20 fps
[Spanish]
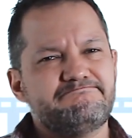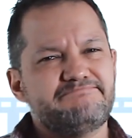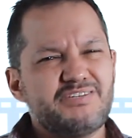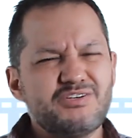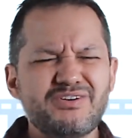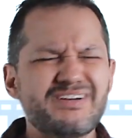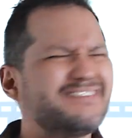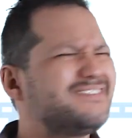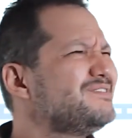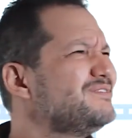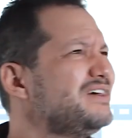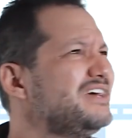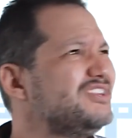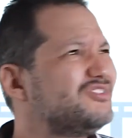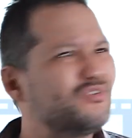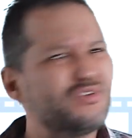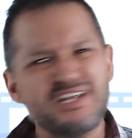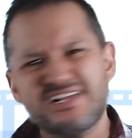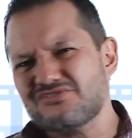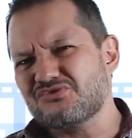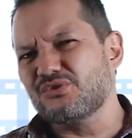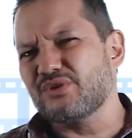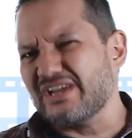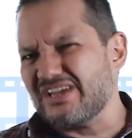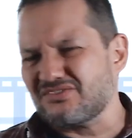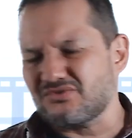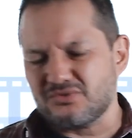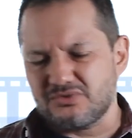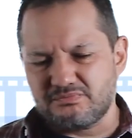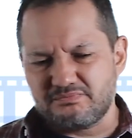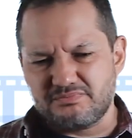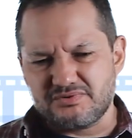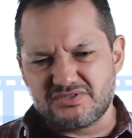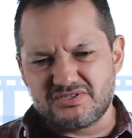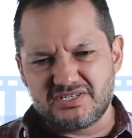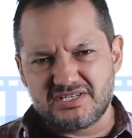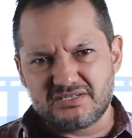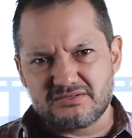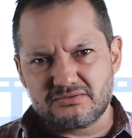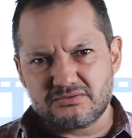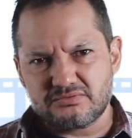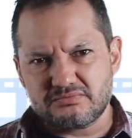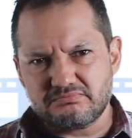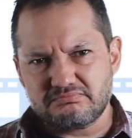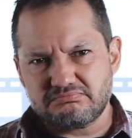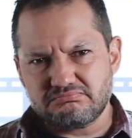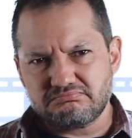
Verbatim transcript: Tengo que hacer un editorial sobre eso, por cierto.